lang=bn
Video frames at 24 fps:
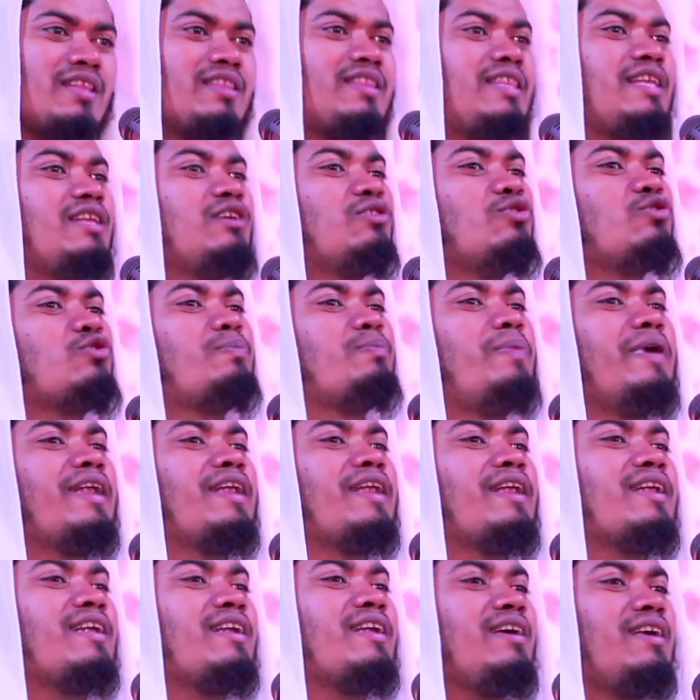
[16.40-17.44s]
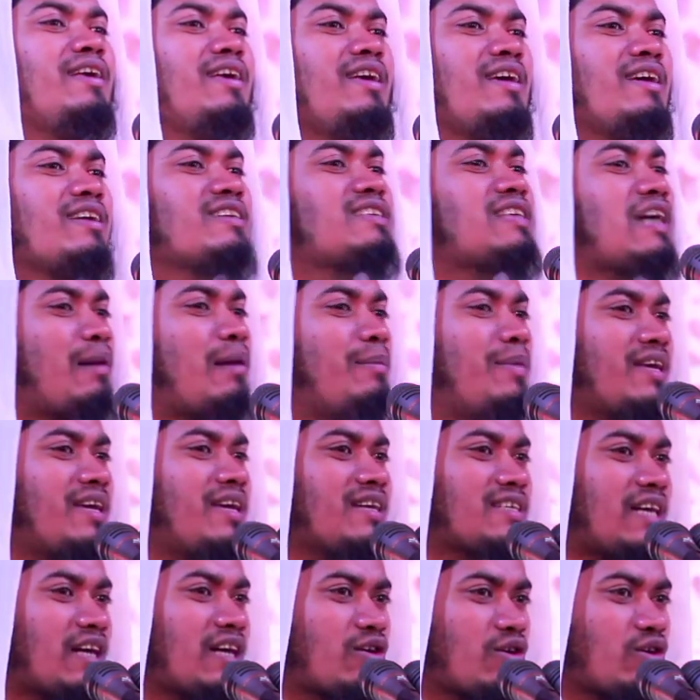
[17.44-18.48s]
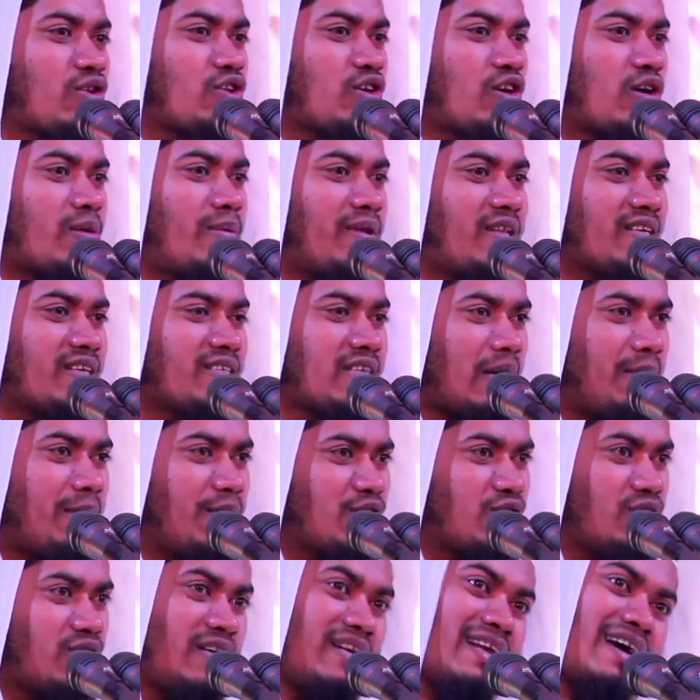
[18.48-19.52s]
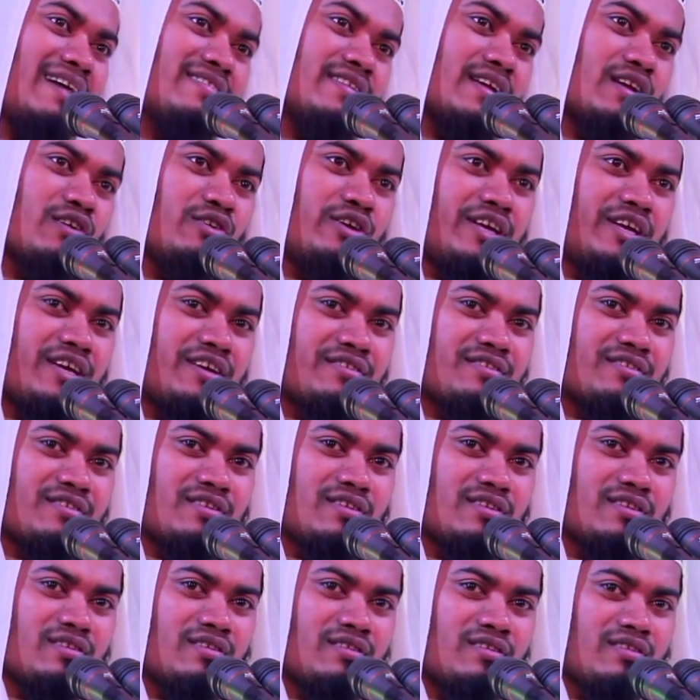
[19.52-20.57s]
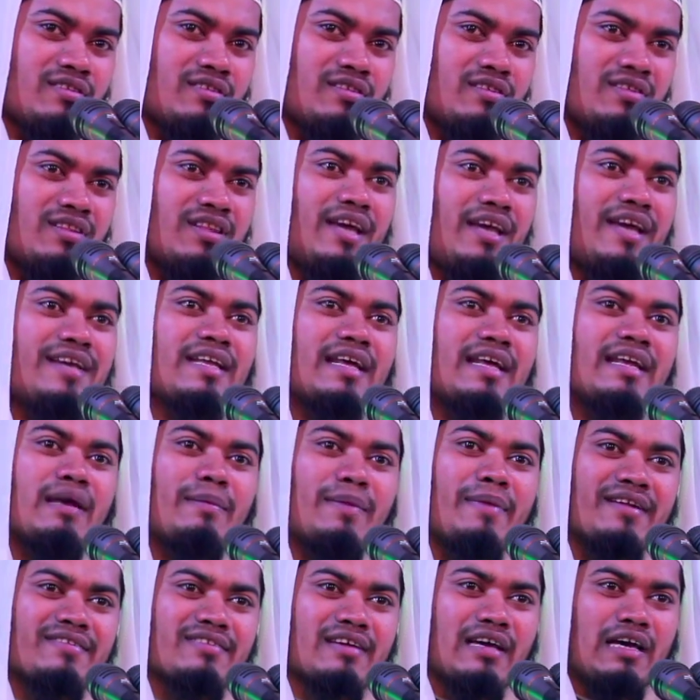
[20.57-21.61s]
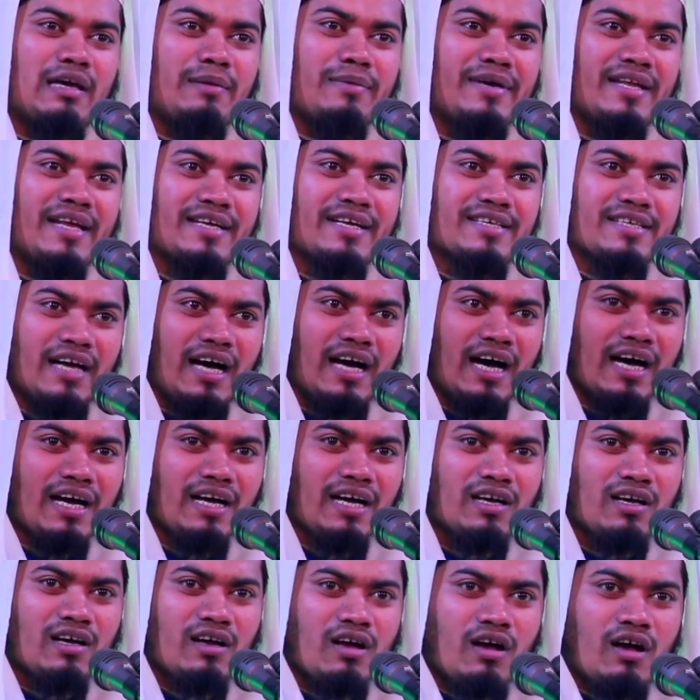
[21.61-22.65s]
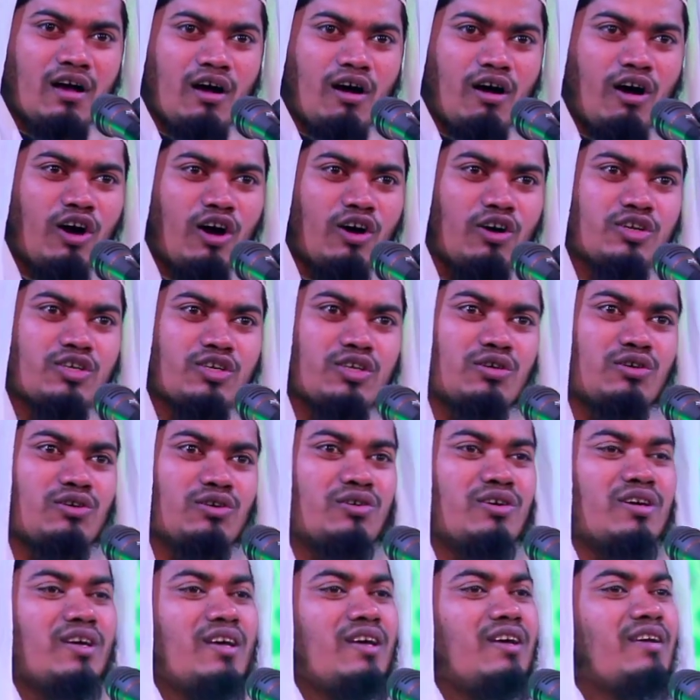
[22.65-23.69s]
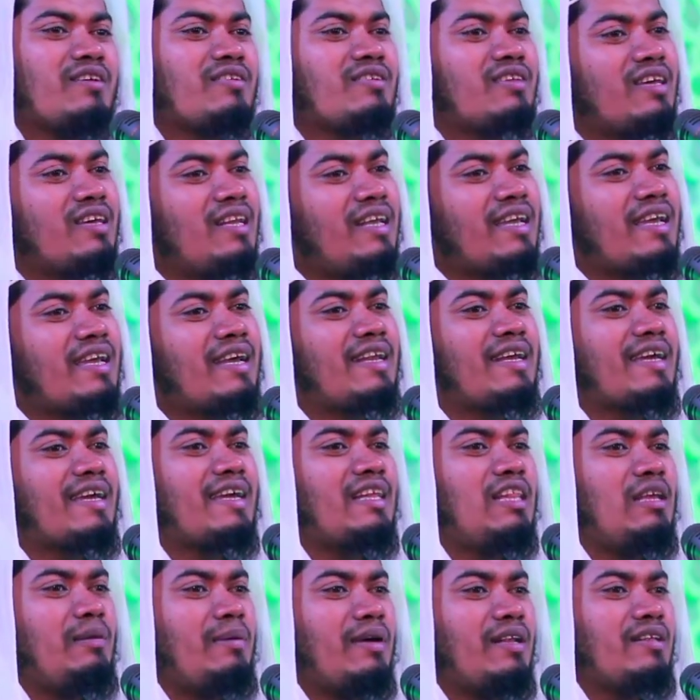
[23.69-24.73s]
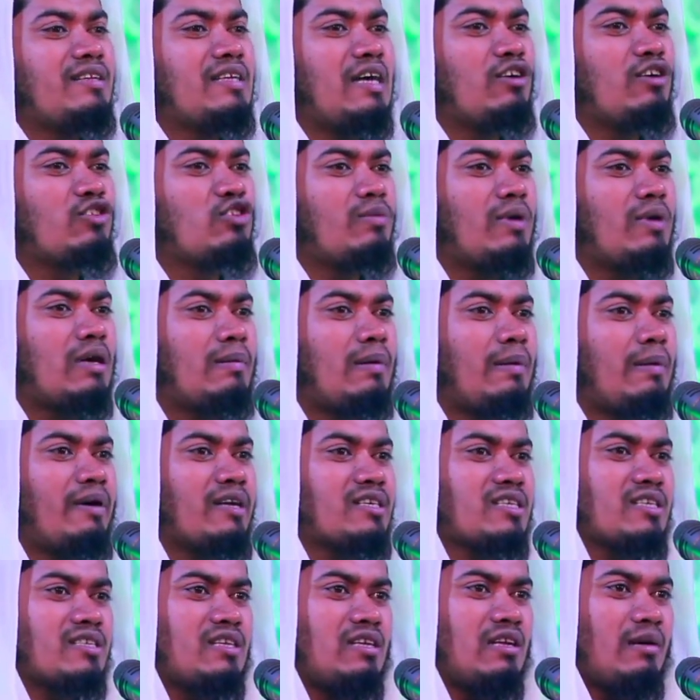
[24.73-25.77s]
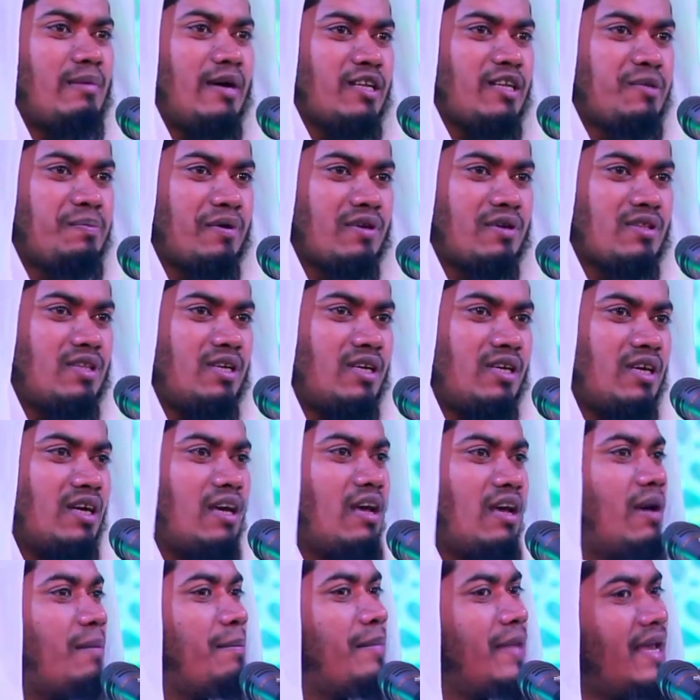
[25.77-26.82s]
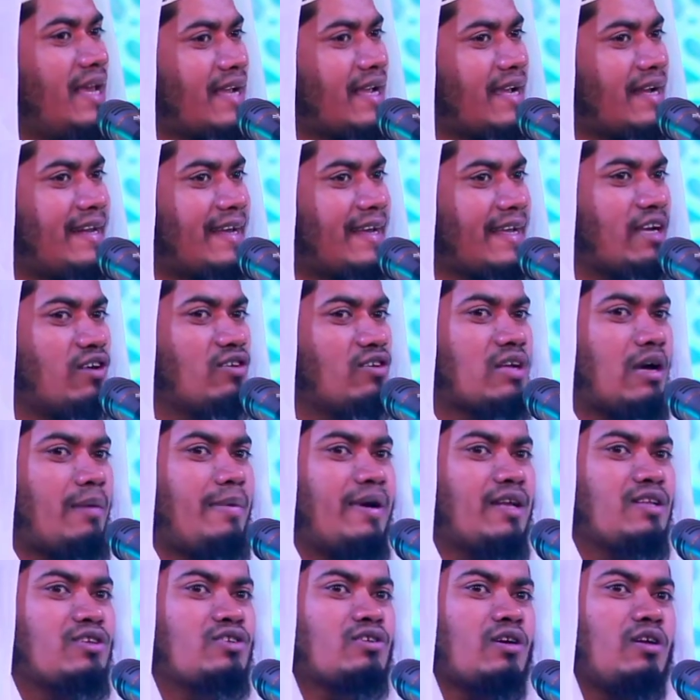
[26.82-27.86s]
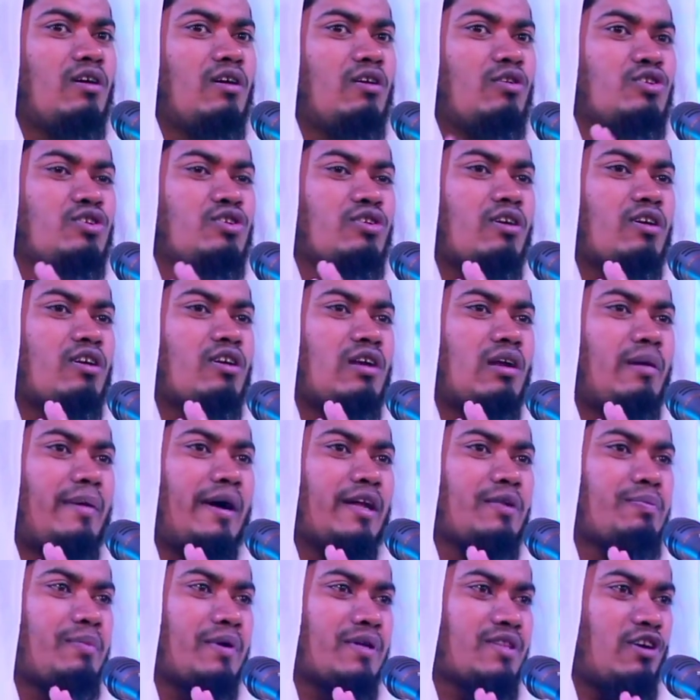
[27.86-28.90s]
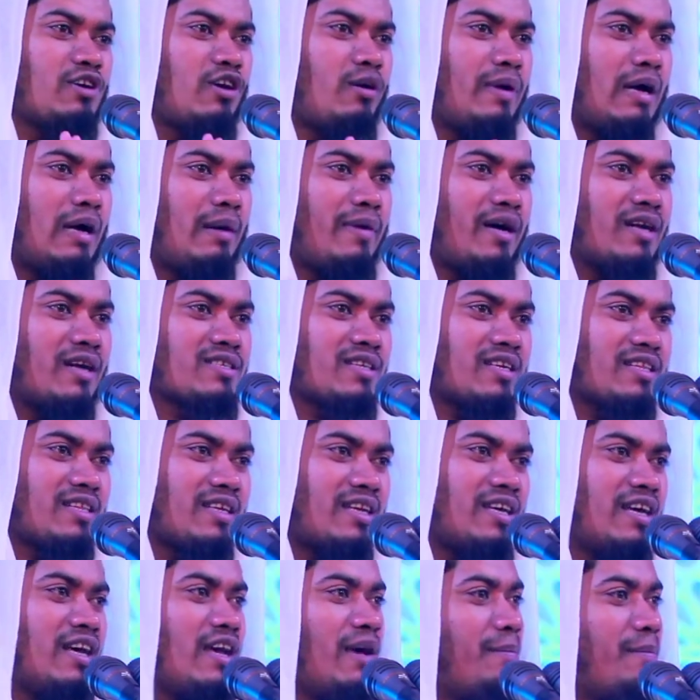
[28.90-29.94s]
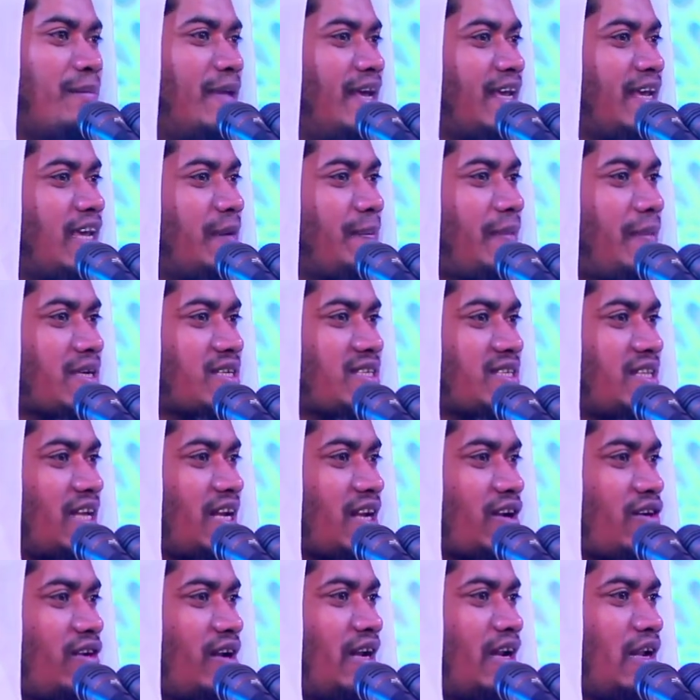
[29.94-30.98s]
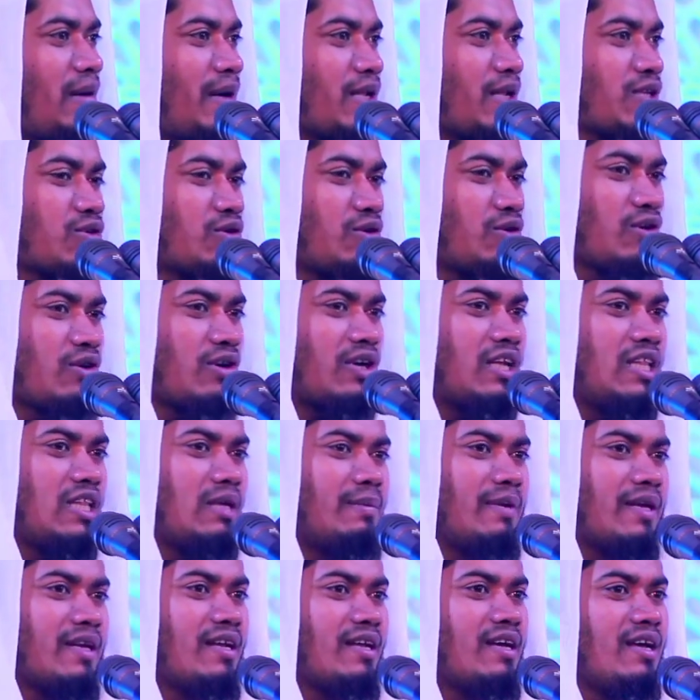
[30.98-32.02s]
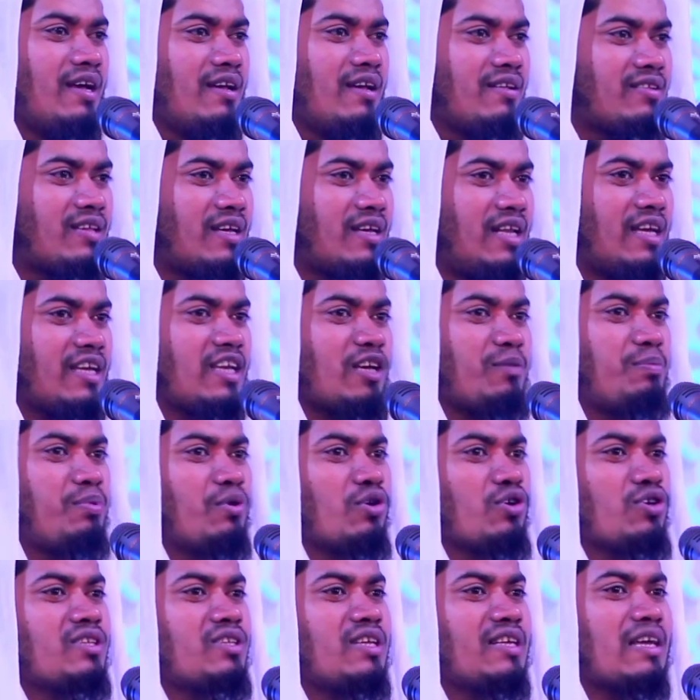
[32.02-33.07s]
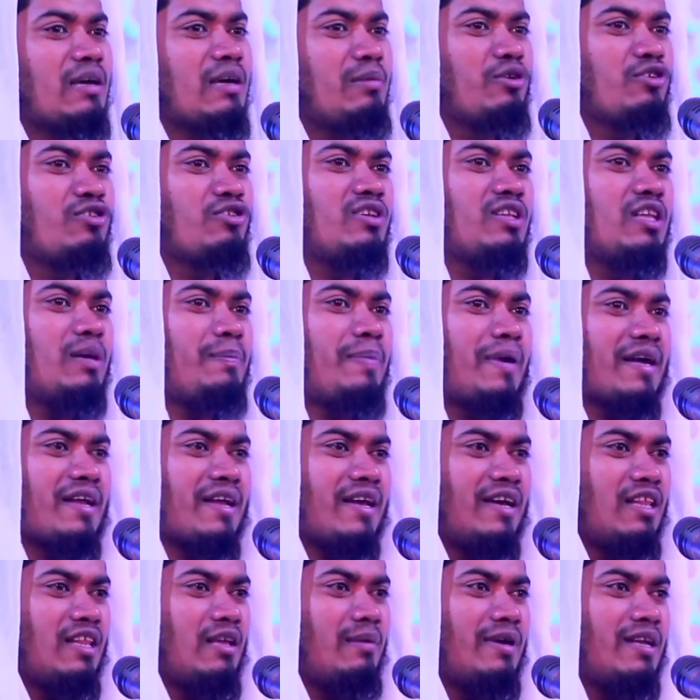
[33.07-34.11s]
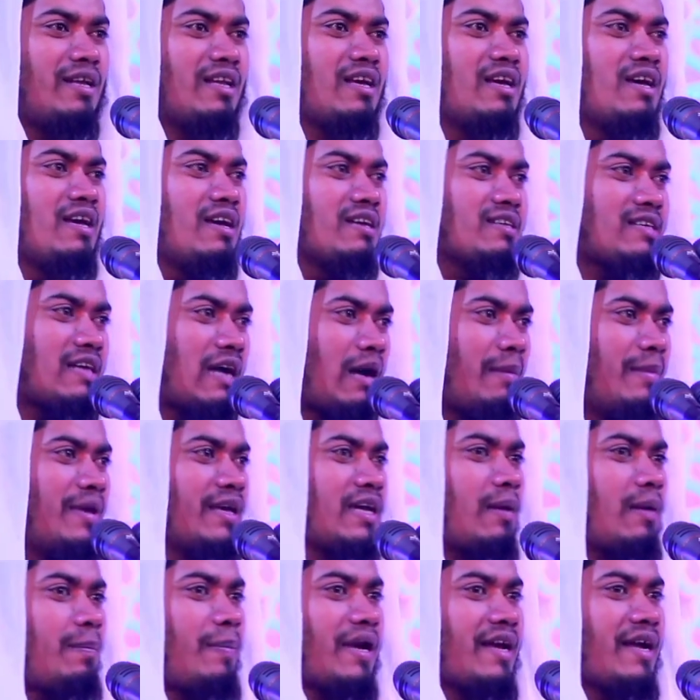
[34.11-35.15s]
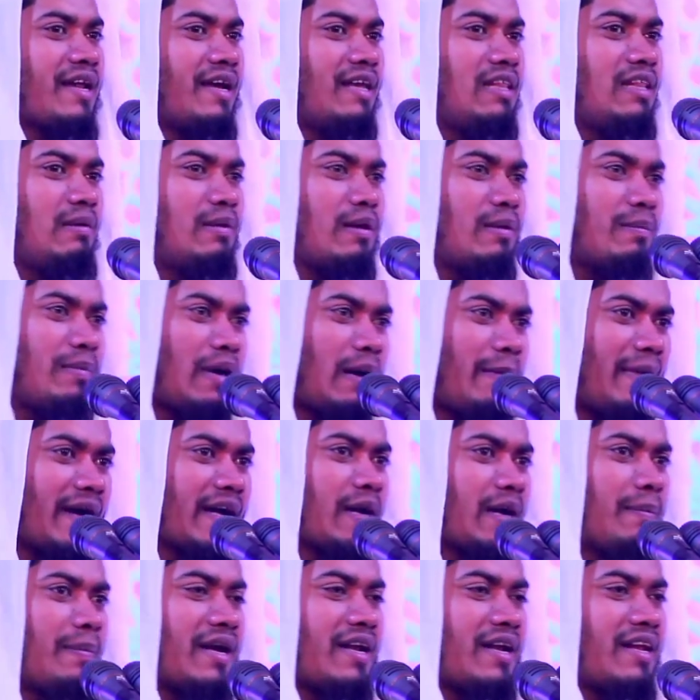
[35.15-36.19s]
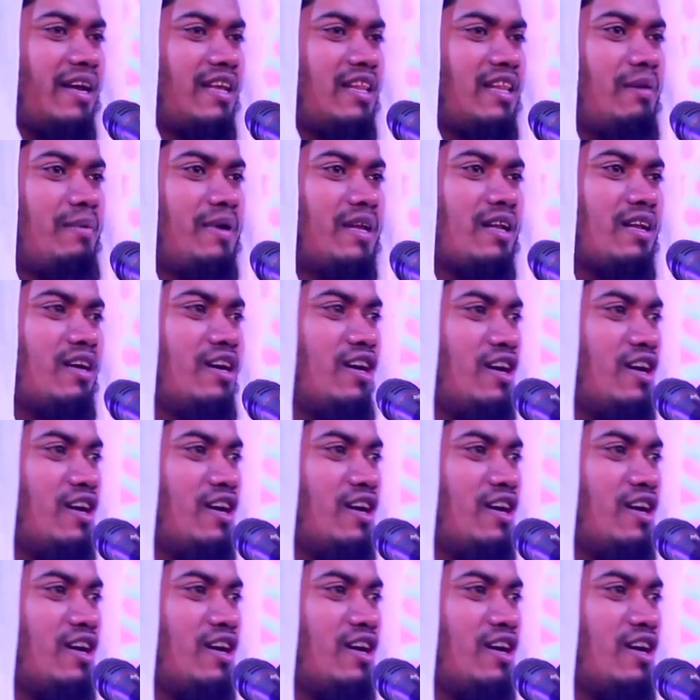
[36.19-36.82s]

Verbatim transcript: তিনি উঠবেন স্বামীকে জাগ্রত করবেন যে স্বামী শুনেন আজান হয়ে গেছে এটা নামাজ কায়েমের একটা অংশ ছেলেকে ডেকে দিবেন যাও তোমার বাবার সাথে নামাজ পড়তে মেয়েকে ডেকে উঠাবেন চলো উজু করো নামাজ পড়তে হবে আমার সাথে মেয়েকে পাশে দাঁড় করে নামাজ শুরু করে দিবেন ছেলেকে পুরুষদেরকে মসজিদে পাঠিয়ে দেবেন স্বামীকে পাঠিয়ে দেবেন বাবাকে পাঠিয়ে দেবেন